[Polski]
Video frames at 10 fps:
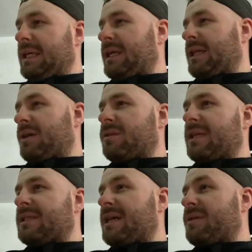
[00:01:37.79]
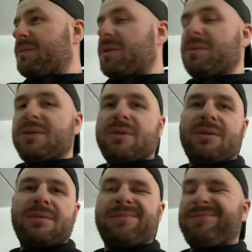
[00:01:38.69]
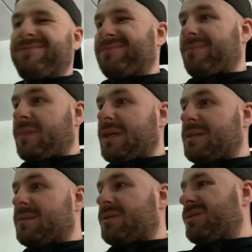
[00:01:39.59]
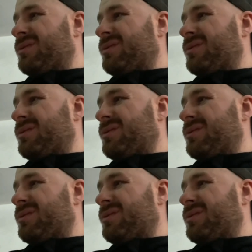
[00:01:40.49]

Ja tak odradzałem, no bo to jest